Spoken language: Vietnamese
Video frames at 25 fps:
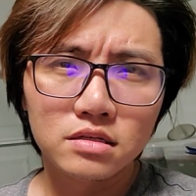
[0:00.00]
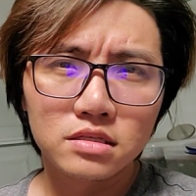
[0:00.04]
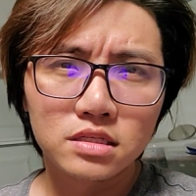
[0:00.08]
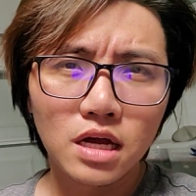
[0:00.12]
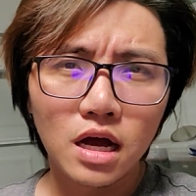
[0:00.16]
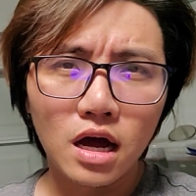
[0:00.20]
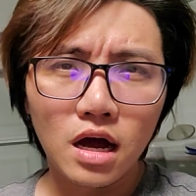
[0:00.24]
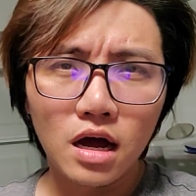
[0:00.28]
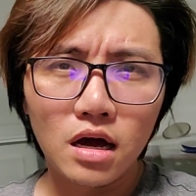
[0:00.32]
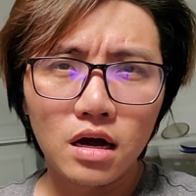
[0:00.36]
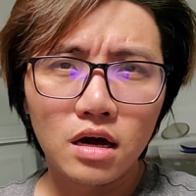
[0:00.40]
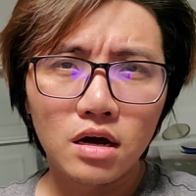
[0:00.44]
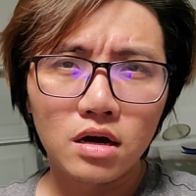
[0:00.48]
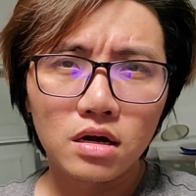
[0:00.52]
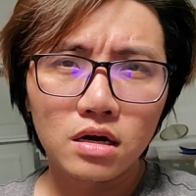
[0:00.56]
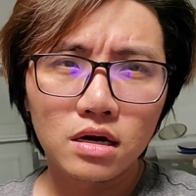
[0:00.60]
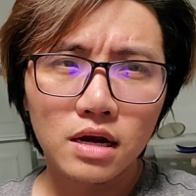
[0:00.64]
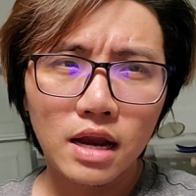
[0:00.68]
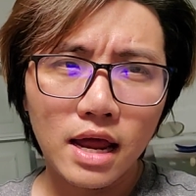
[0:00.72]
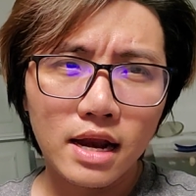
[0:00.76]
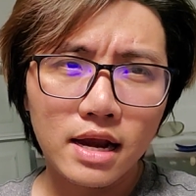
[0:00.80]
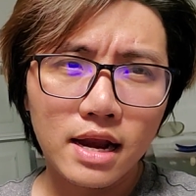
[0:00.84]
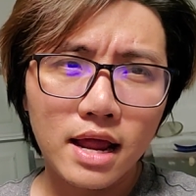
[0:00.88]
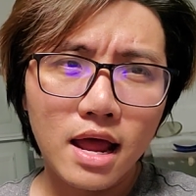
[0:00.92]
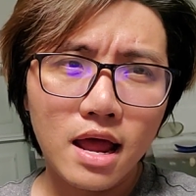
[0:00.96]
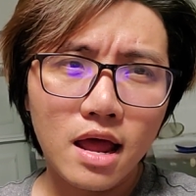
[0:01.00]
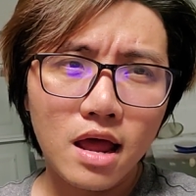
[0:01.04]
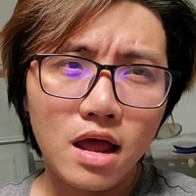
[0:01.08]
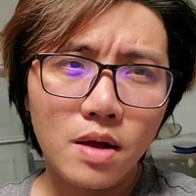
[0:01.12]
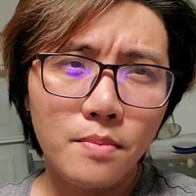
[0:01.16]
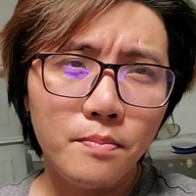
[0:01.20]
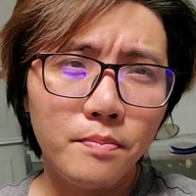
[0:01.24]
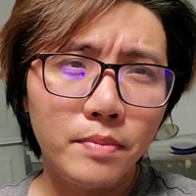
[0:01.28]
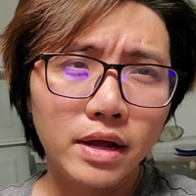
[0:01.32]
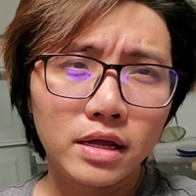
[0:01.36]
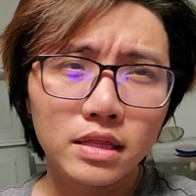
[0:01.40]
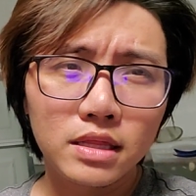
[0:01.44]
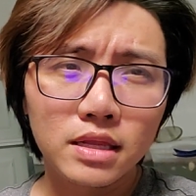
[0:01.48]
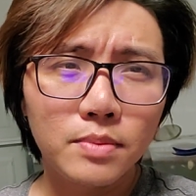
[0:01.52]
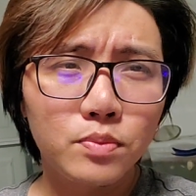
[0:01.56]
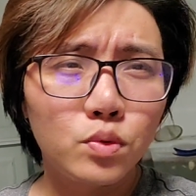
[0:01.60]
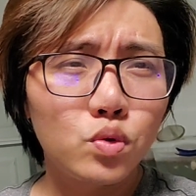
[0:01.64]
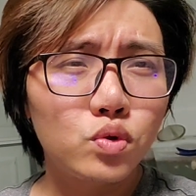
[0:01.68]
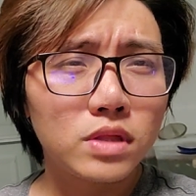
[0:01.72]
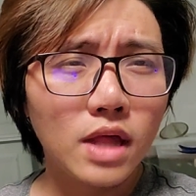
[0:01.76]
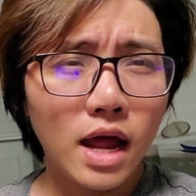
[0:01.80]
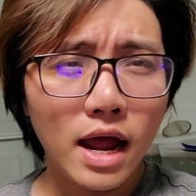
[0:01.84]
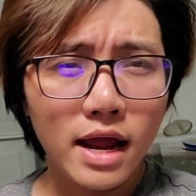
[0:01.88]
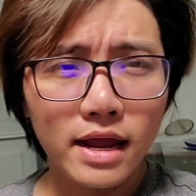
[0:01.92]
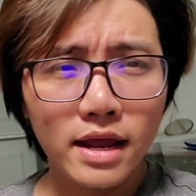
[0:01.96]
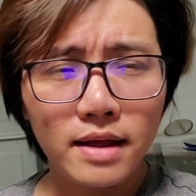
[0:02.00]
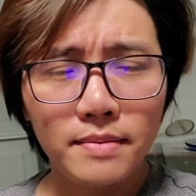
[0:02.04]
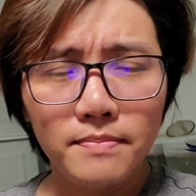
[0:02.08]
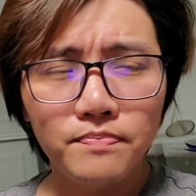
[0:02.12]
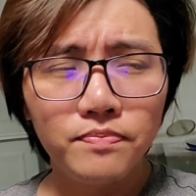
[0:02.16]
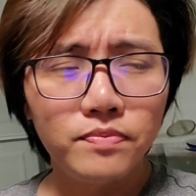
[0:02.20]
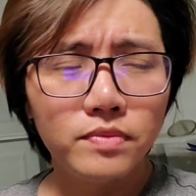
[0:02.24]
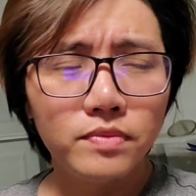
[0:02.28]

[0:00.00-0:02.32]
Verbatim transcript: chợ, là ra mấy cái tiệm thuốc tây á,